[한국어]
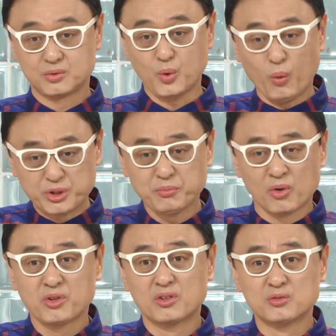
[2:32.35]
조금씩
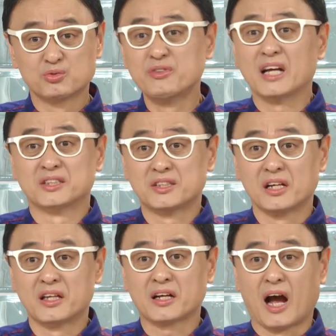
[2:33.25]
먹는 거는 눈에
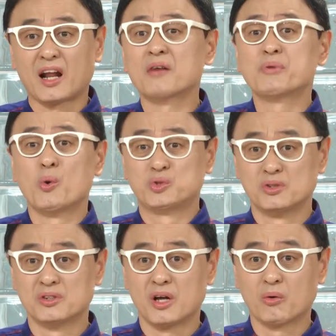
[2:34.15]
안차지않요 근데 가랑비에 옷
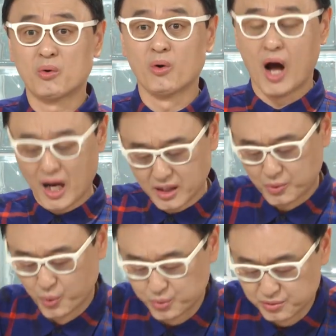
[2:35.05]
젖는다고 아까
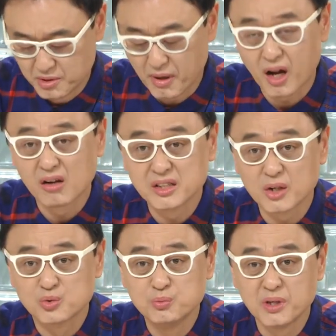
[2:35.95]
교수님이 말한 걸
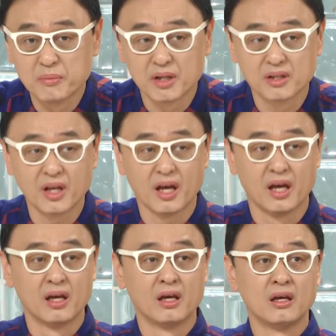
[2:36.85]
제가
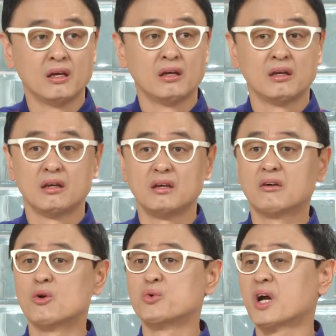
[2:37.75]
준비해봤는데
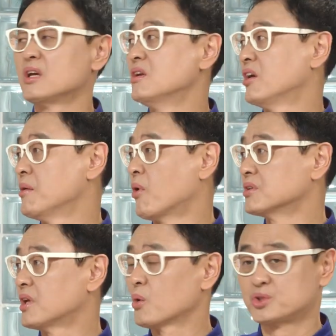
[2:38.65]
이걸 우리가 일년에
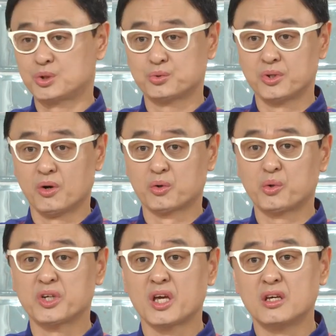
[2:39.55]
먹는다고 치고요.
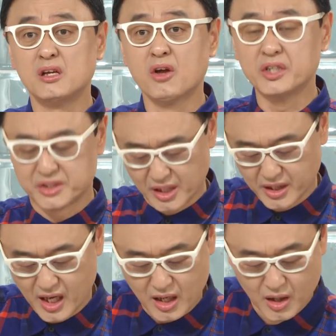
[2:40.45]
그리고 이게 일년이
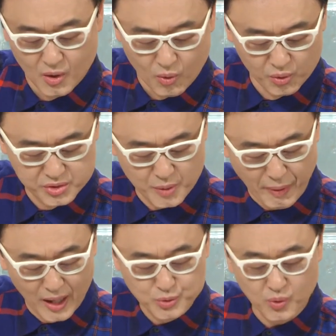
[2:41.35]
제가 오늘 저희
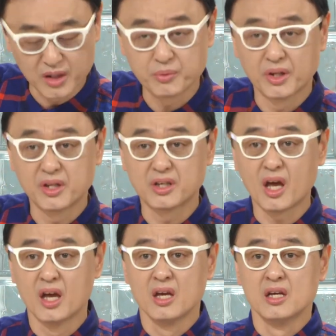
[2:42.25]
방송하기 위해인데
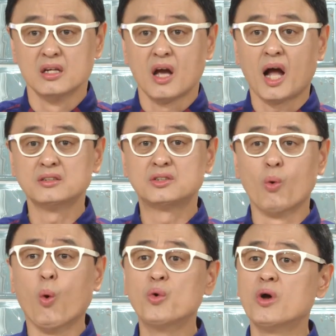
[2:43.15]
이게 한
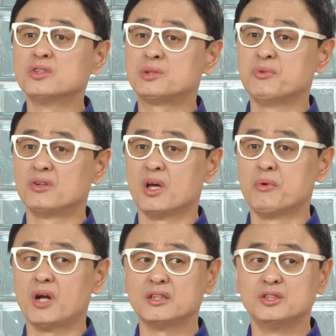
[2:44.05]
5년 10년
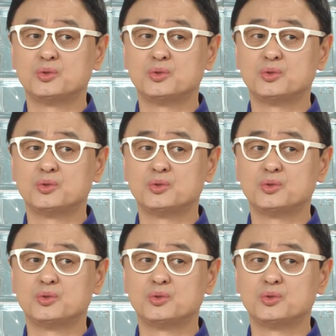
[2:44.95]
되면 한 이